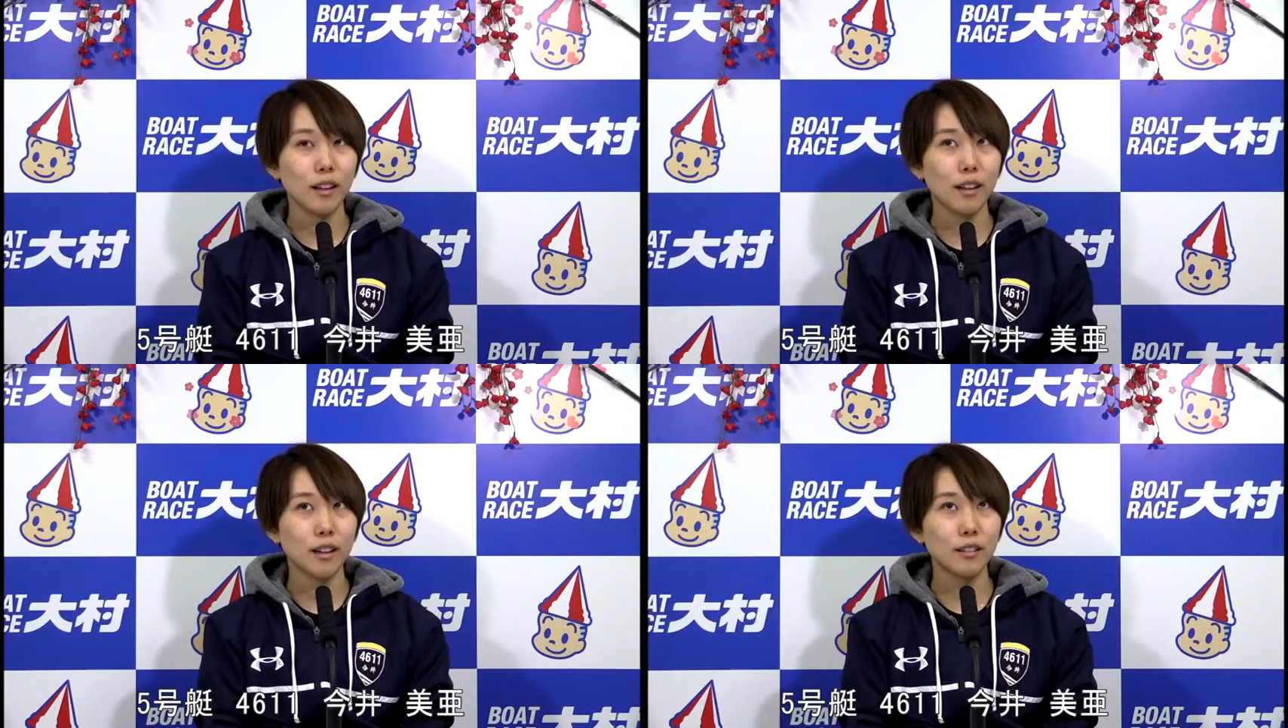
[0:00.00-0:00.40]

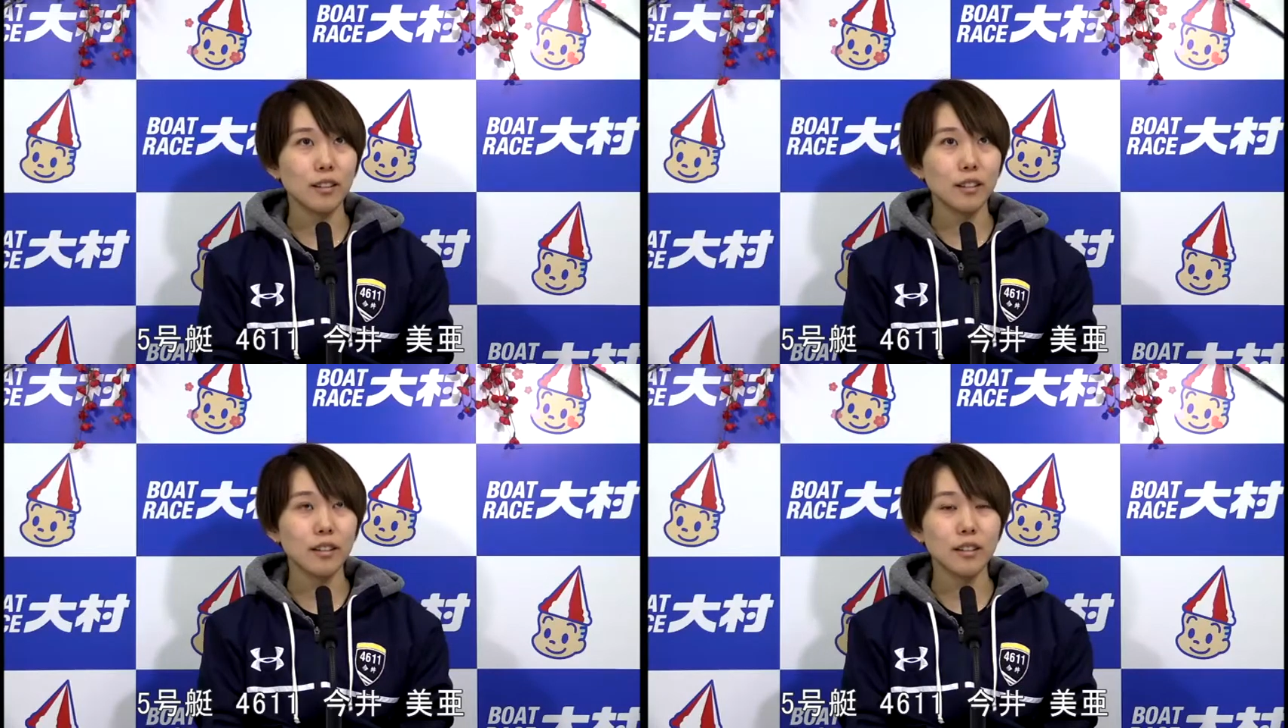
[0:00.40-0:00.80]
あ
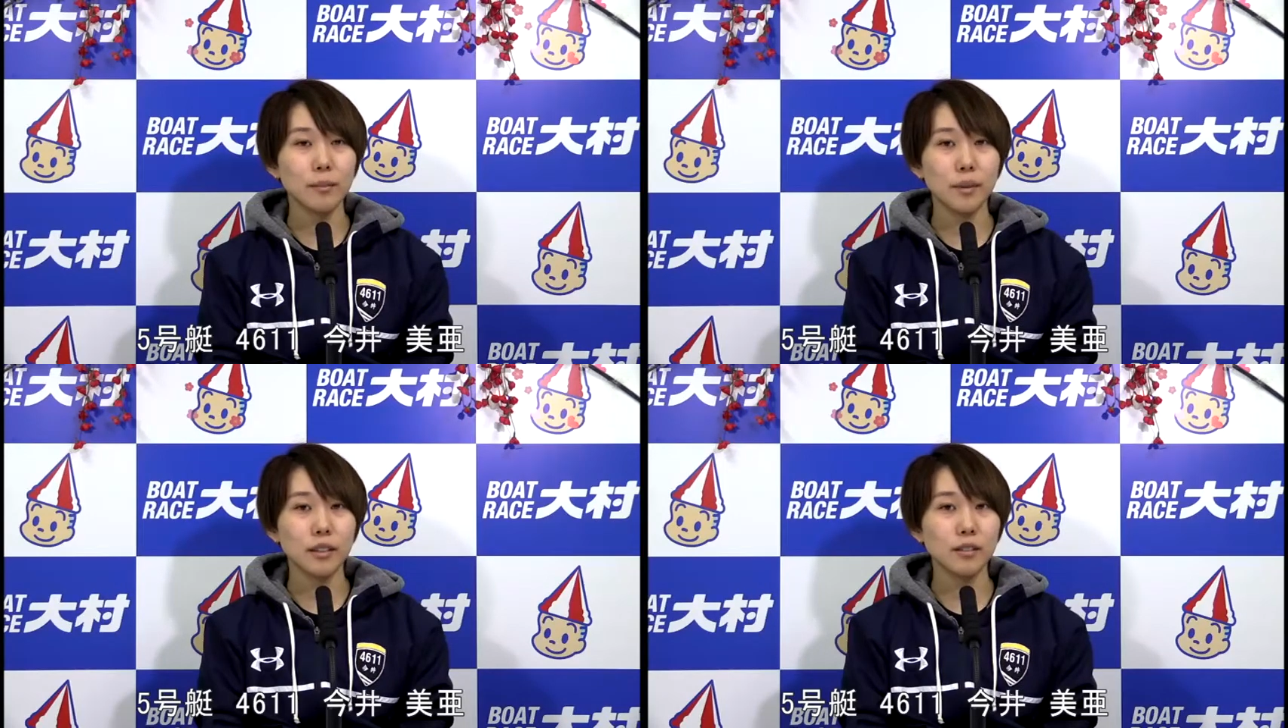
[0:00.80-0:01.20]
全体的
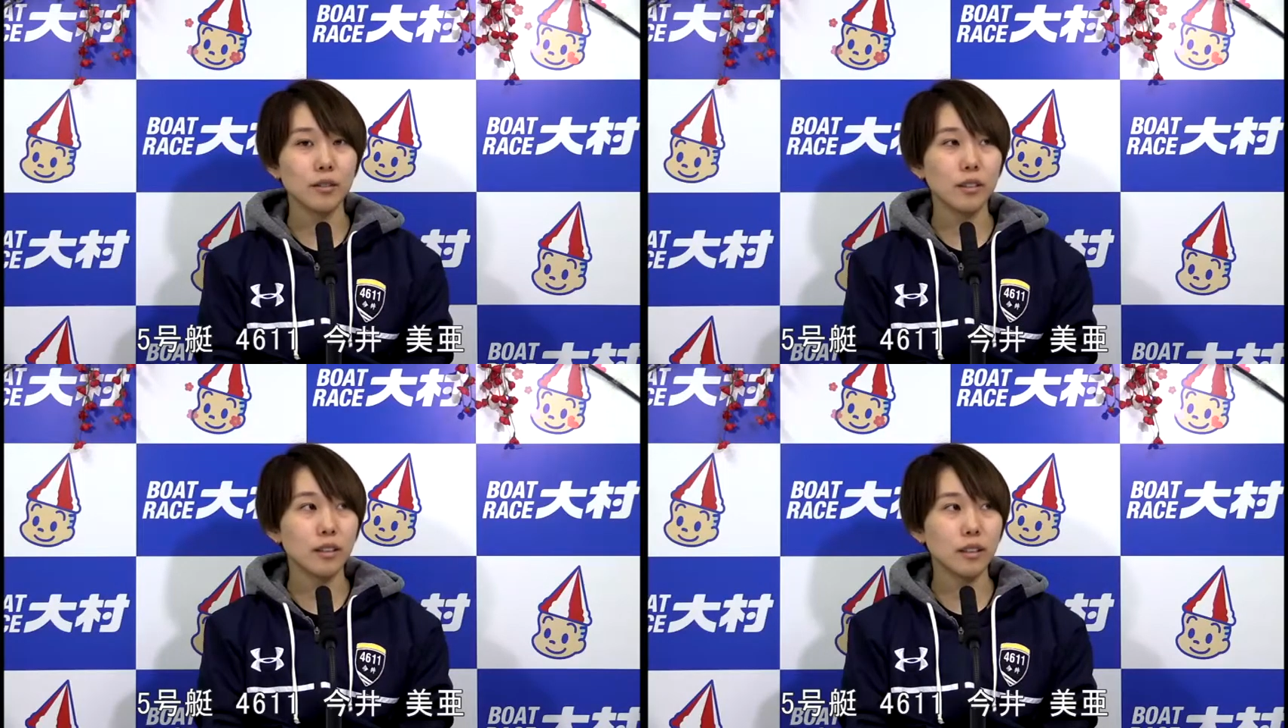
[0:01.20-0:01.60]
にバランス
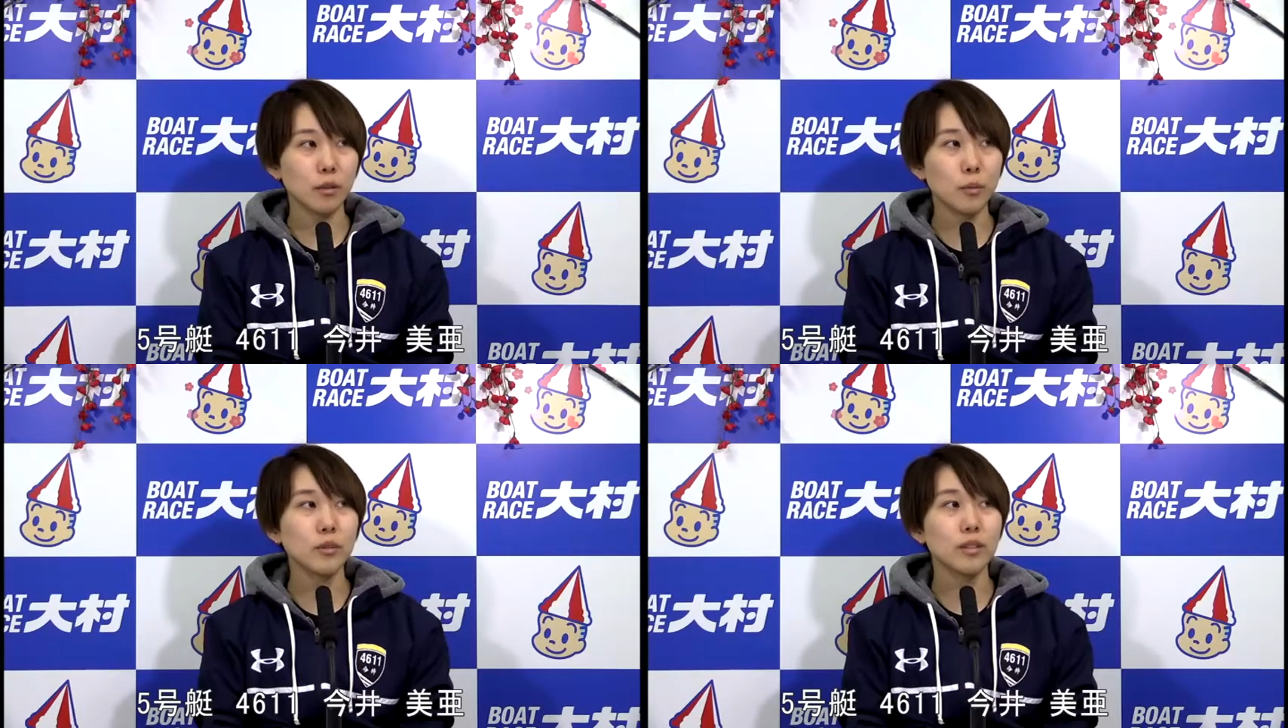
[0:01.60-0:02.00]
取れていい
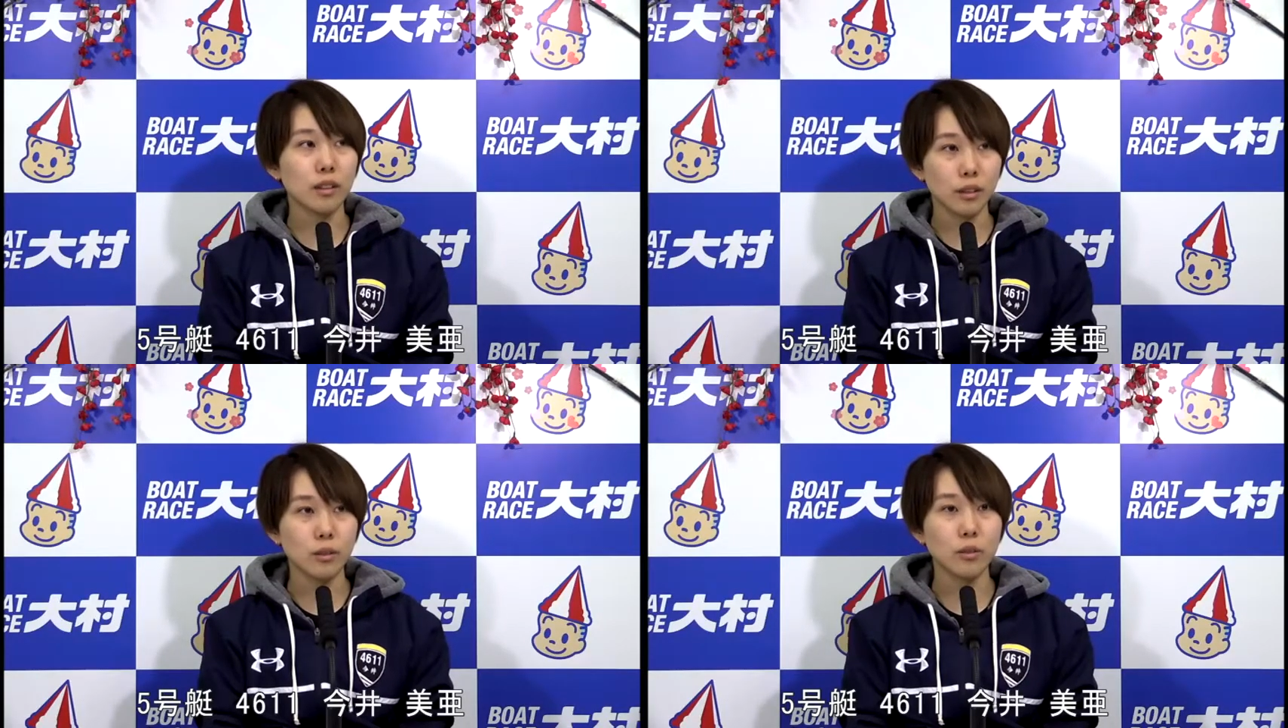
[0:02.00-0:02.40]
と思うんです
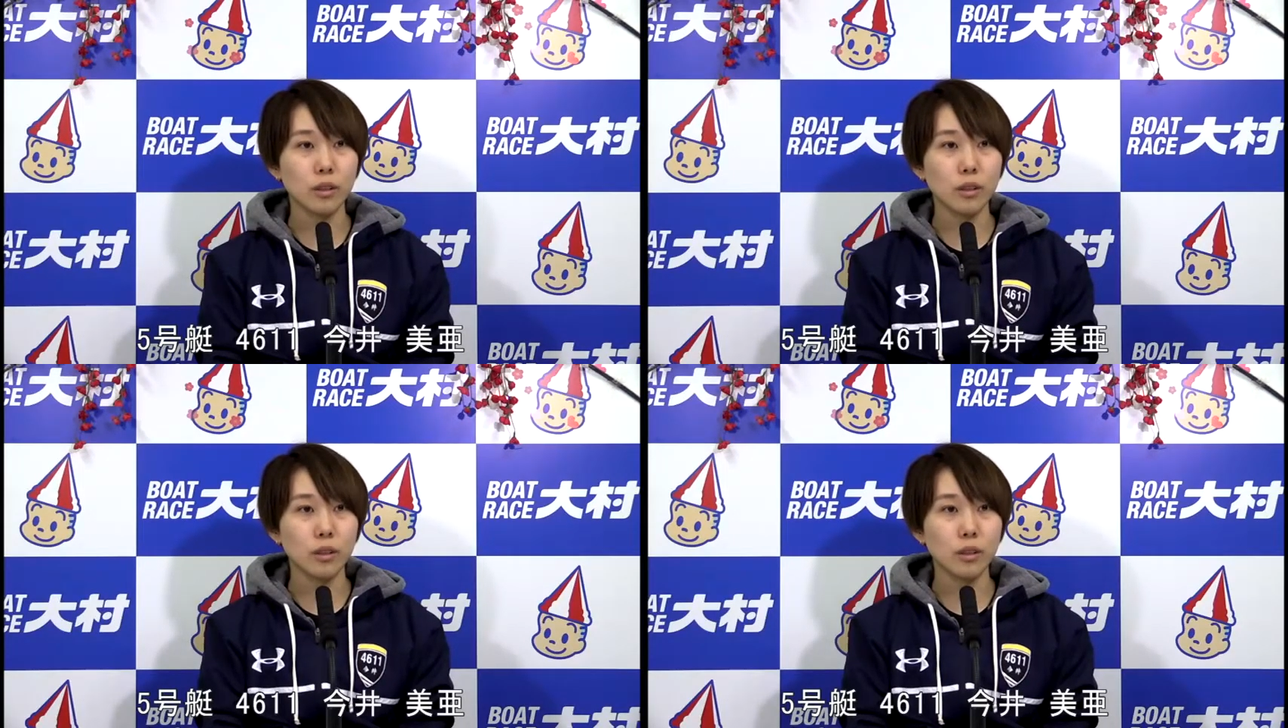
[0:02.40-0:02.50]
けど